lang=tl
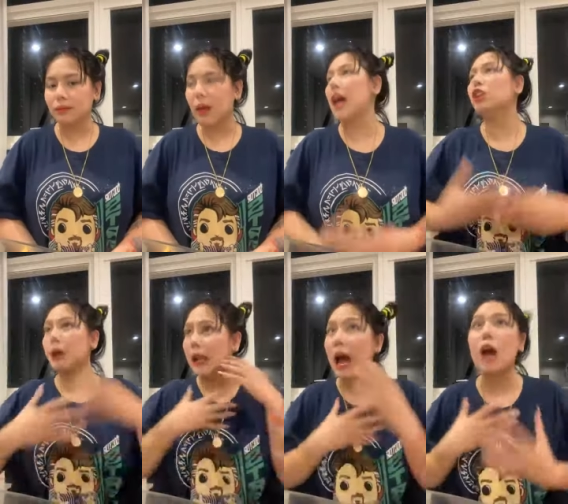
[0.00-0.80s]
Halos
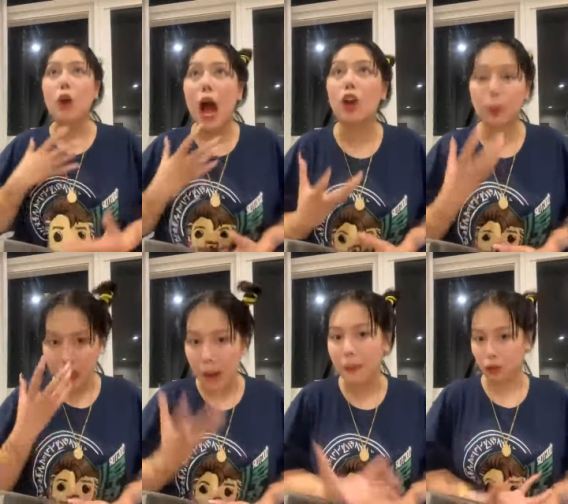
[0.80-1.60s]
araw-araw
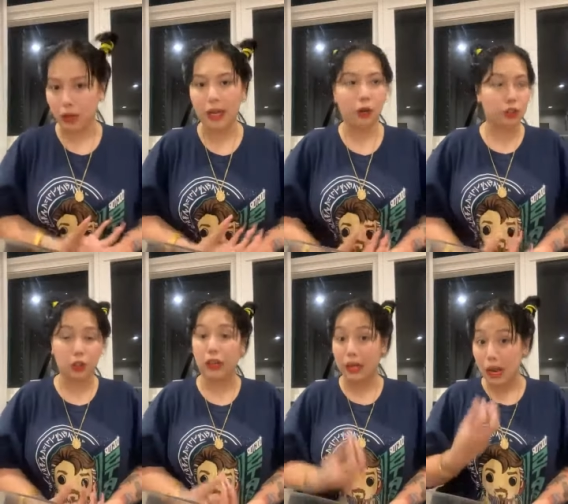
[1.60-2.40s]
pinapatunayan ko
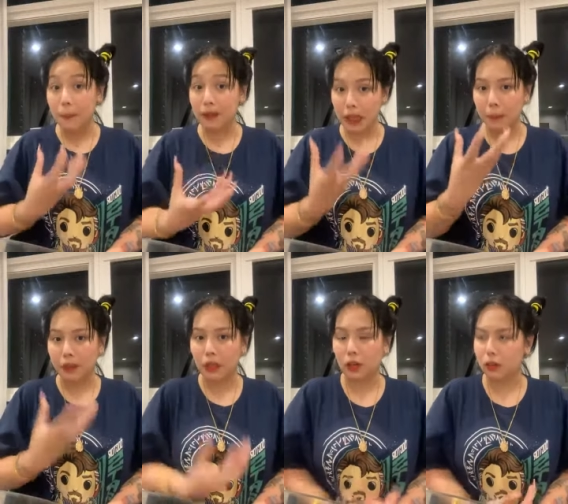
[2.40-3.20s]
sa'yo na karapat
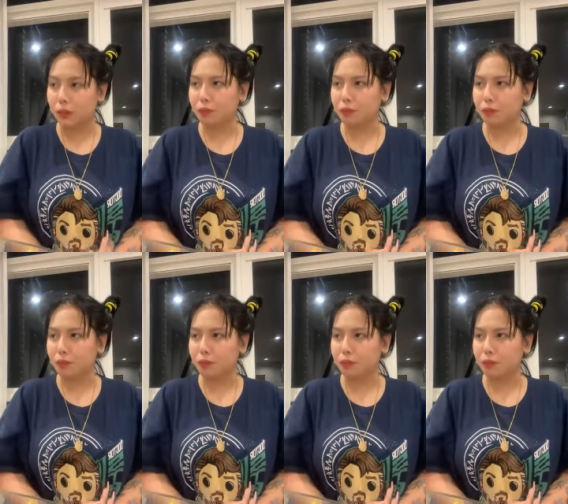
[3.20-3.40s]
dapat ako.